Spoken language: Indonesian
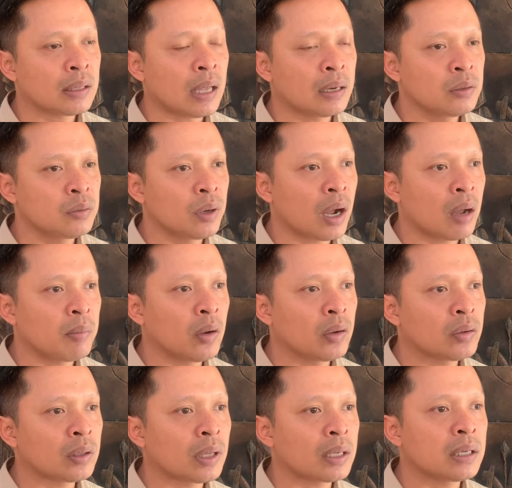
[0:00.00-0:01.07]
tadi sudah kami
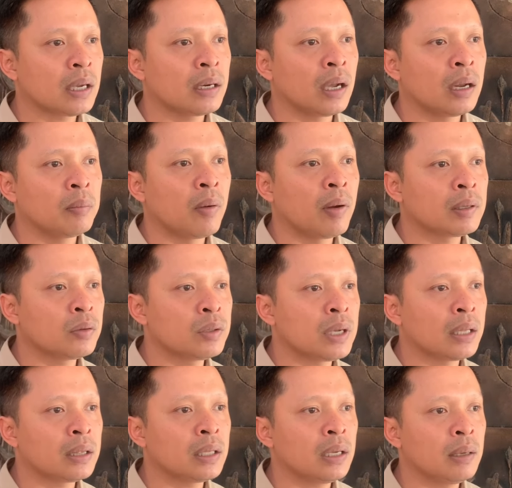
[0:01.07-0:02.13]
konsultasikan dengan Bawaslu
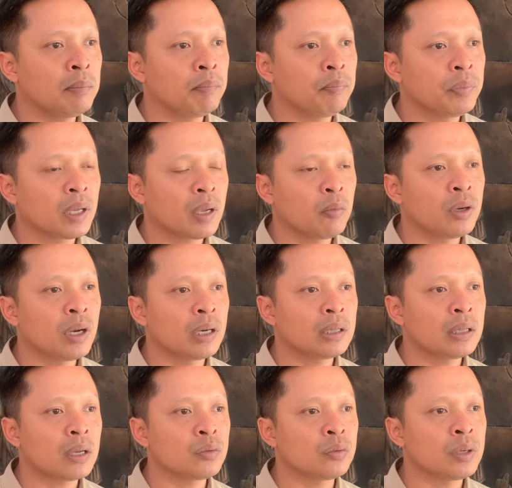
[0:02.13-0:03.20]
Jatim kemudian
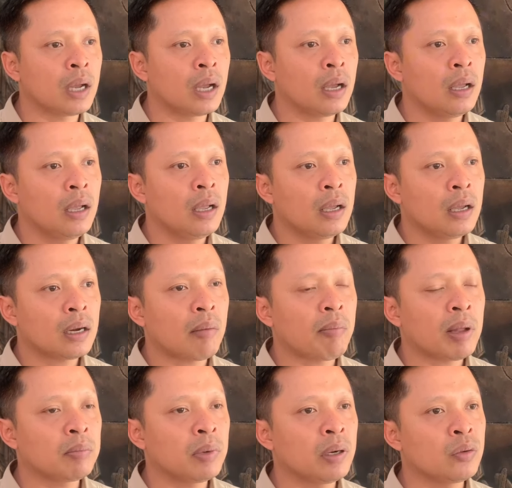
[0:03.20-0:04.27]
kita sudah
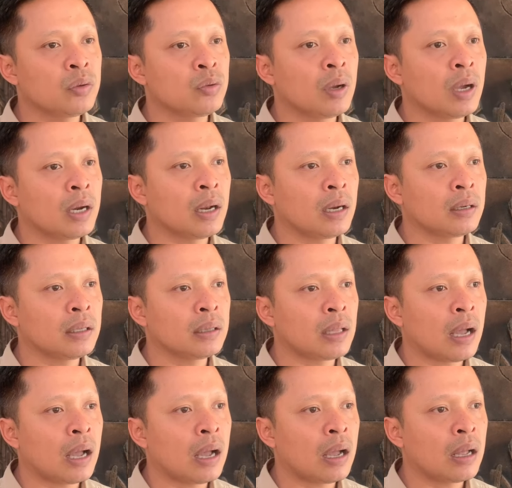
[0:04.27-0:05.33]
rapat pleno juga dan
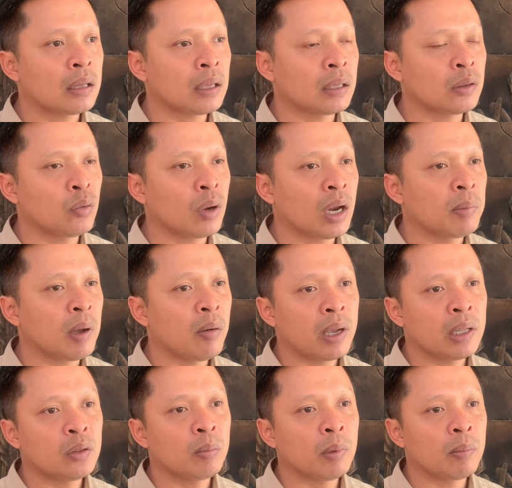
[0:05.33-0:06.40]
kita tentukan bahwa
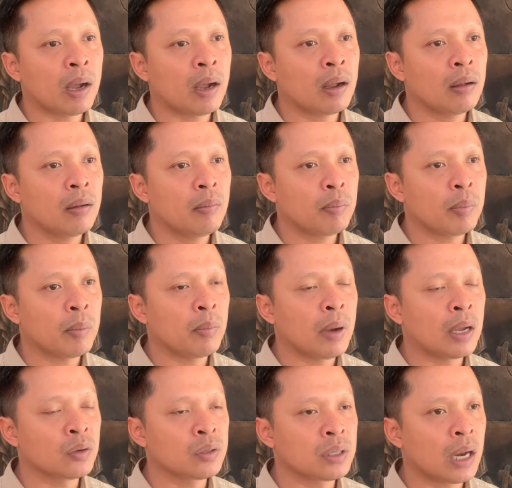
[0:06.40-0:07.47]
itu memang
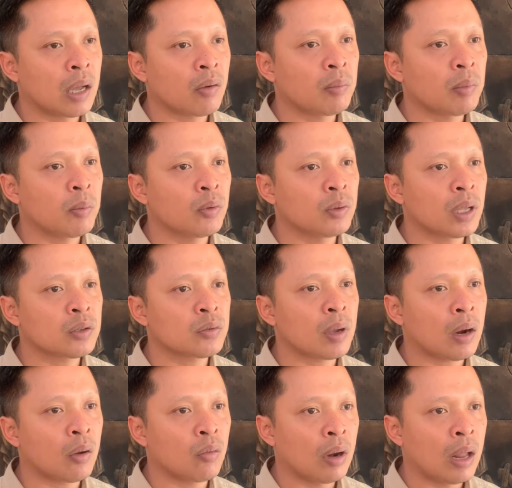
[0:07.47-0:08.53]
harus dilakukan pemungutan
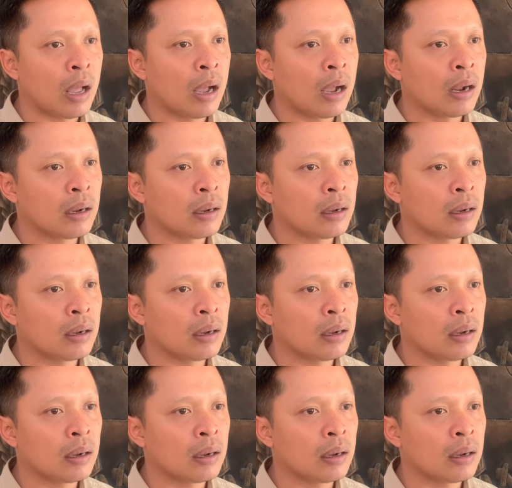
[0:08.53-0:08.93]
suara ulang